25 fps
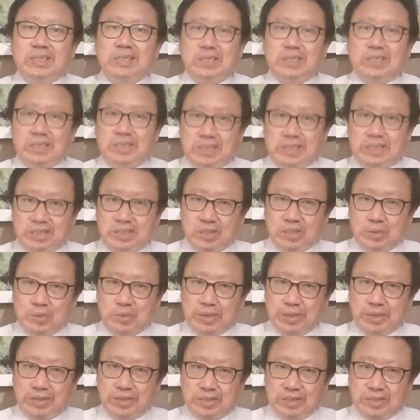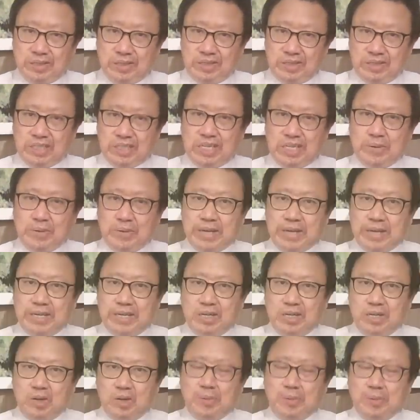呃，由于一些原
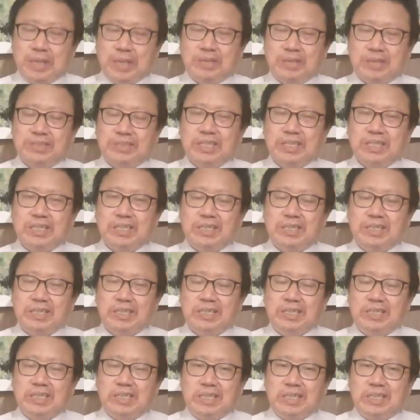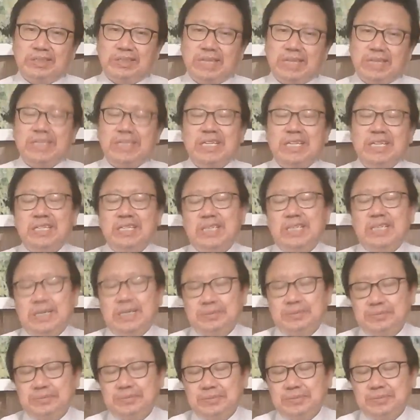因，恐怕要这个啊暂停一下。
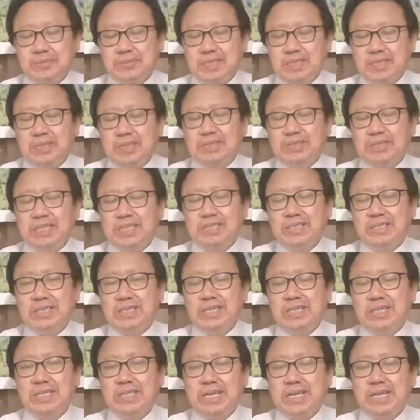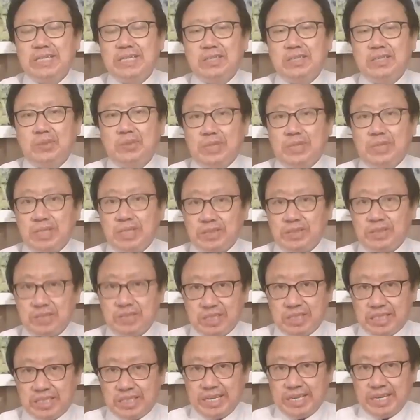结果这一停下来就停了
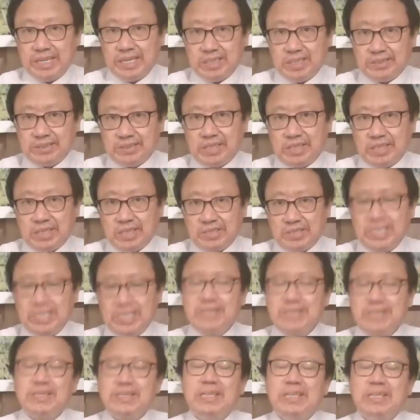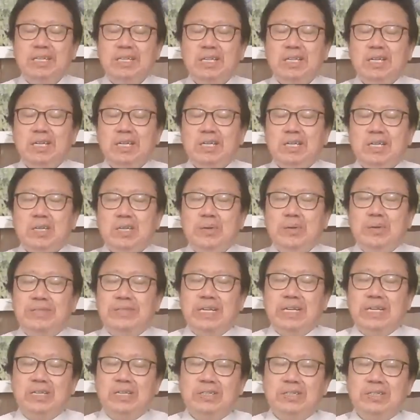几天，一直停到现在。六月
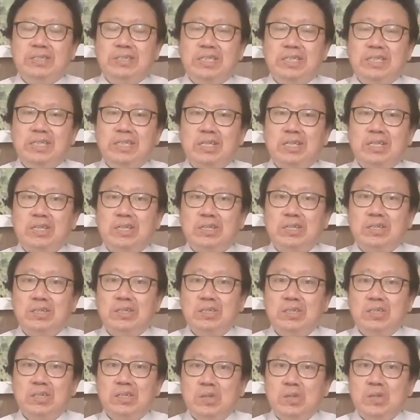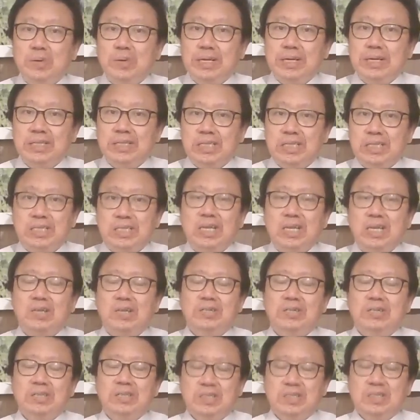三号停到了六月七
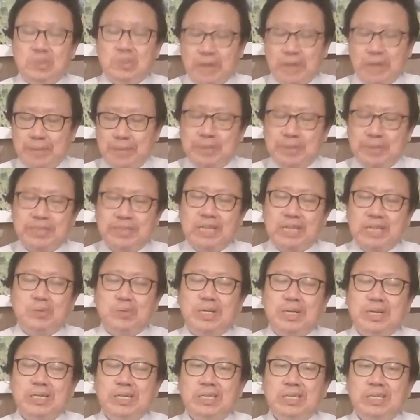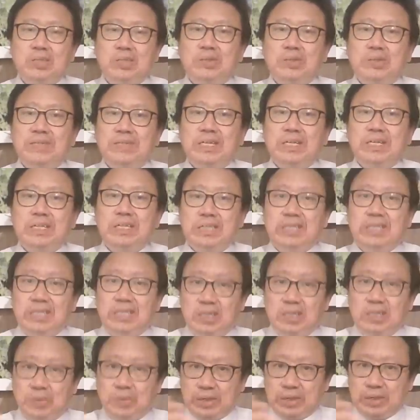号，都还没有解决。就说这个
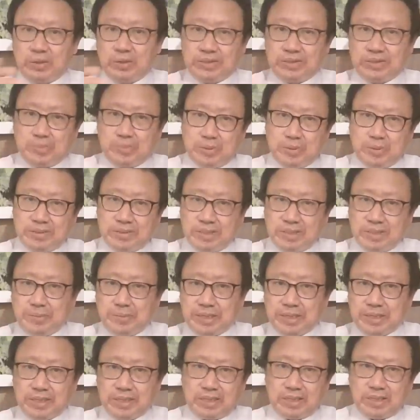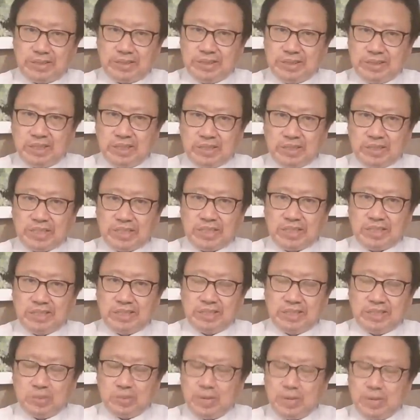网络直播这个频道好像
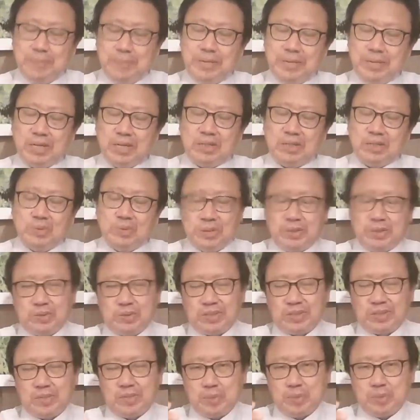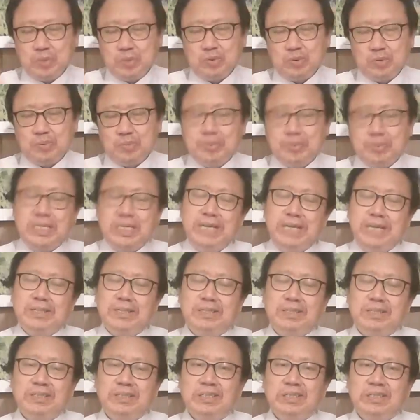关闭了，或者说这个播主不见了，
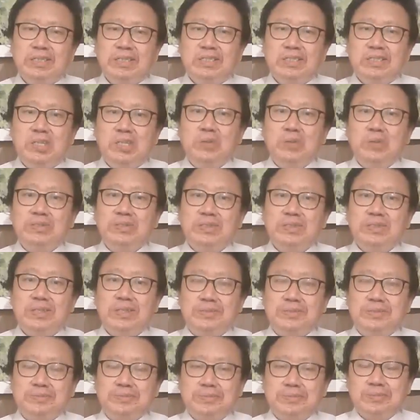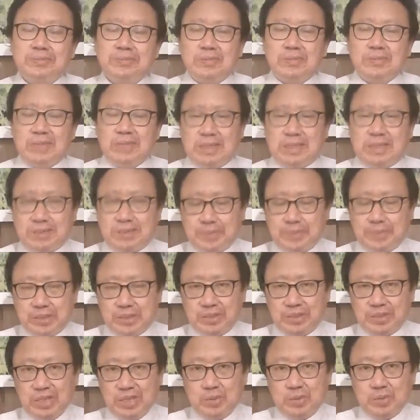消失了。那人们
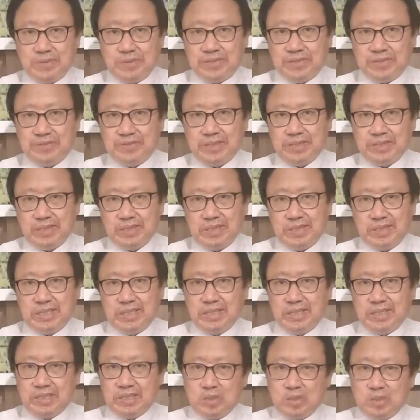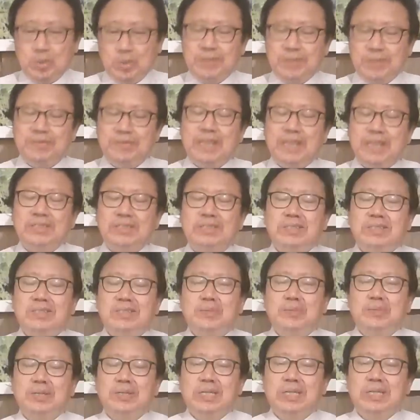就议论纷纷，都问发生了
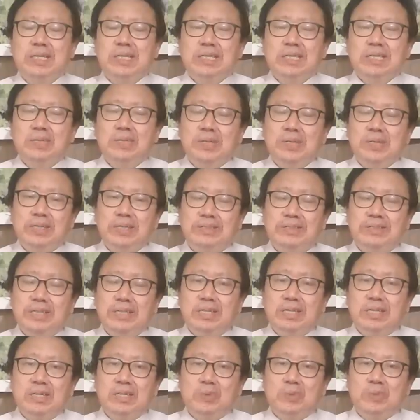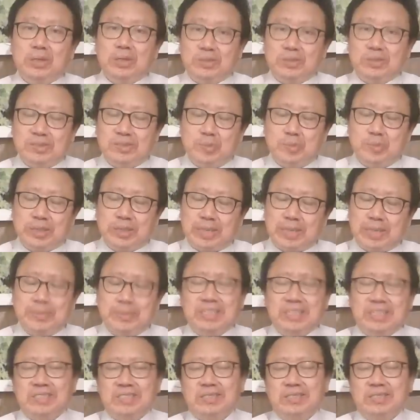什么？因为这个网络直播啊，它
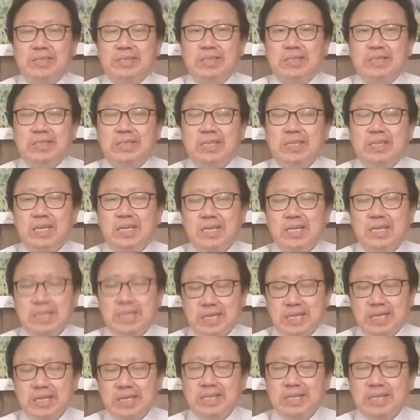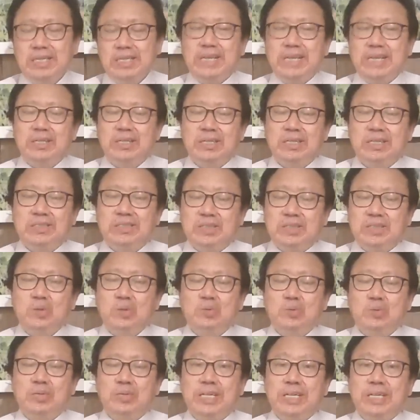本身是二零零零年之
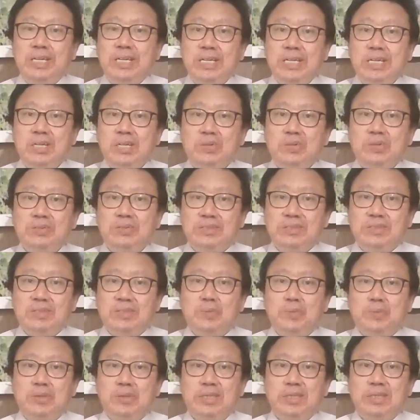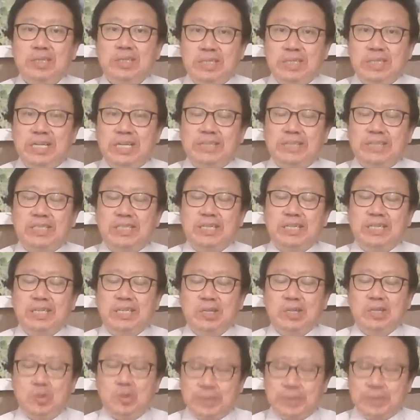后出的，零零后直播，李佳琦
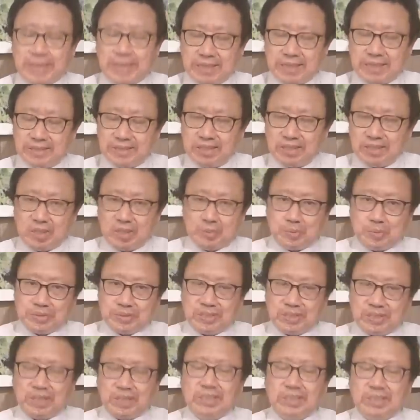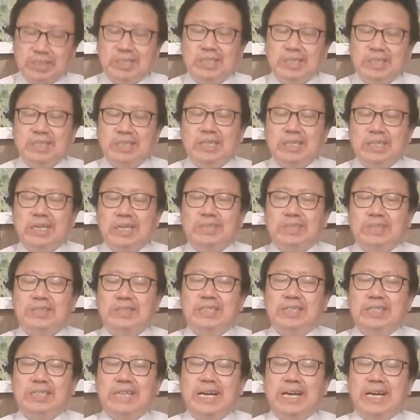恐怕他自己都不知道。啊，
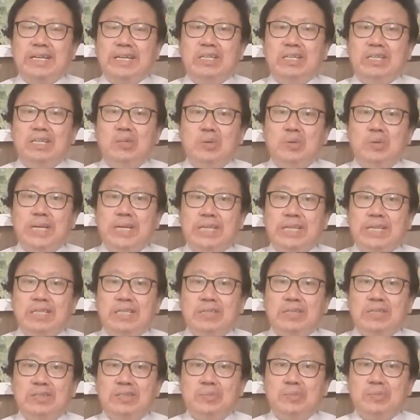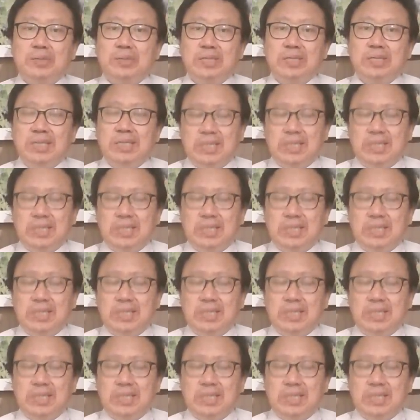这个坦克会联想到什么？